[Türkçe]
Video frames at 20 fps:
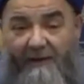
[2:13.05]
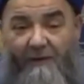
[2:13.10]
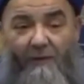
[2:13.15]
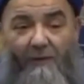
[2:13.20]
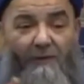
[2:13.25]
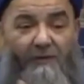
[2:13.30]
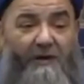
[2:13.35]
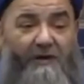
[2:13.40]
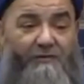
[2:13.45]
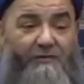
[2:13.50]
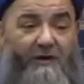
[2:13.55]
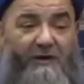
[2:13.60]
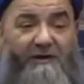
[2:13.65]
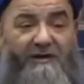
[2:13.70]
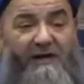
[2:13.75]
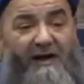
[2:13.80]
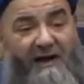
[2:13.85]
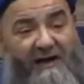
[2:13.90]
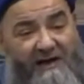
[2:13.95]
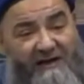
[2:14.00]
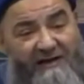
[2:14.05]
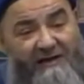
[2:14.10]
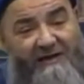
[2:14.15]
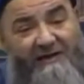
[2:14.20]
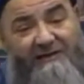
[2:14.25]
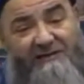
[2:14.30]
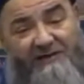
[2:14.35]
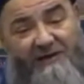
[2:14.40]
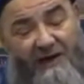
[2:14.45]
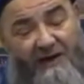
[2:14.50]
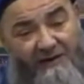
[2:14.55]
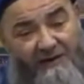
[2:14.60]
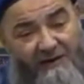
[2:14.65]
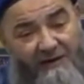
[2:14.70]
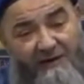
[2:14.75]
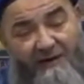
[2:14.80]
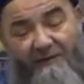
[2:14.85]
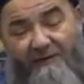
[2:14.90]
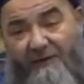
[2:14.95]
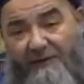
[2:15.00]
Ondan sonra yeğin, şey
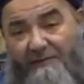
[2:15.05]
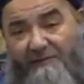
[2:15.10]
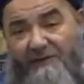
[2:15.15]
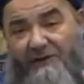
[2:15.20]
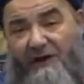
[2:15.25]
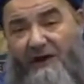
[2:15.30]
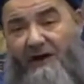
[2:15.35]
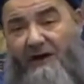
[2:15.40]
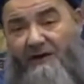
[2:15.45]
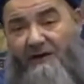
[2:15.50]
edin, efendim işte